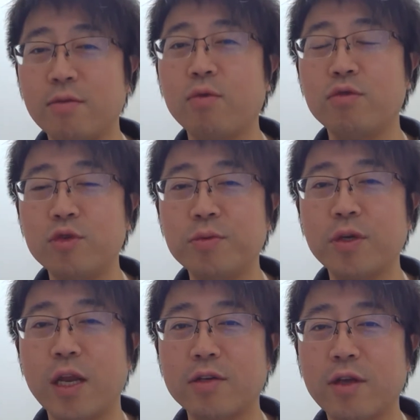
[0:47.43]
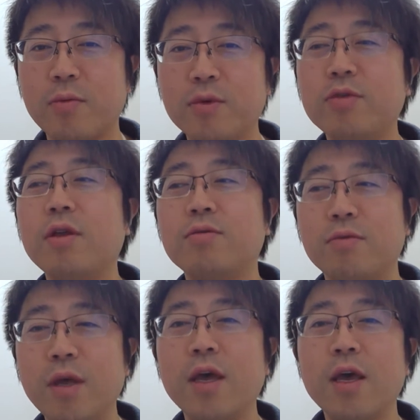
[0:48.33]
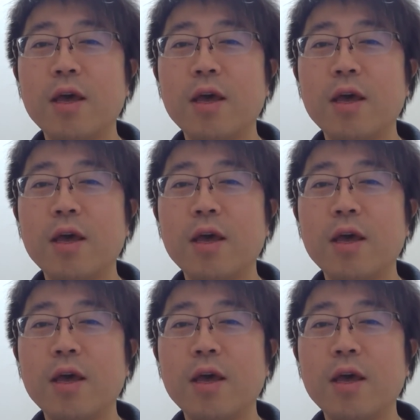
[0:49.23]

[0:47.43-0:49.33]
このグループのキャラクターを持っているので、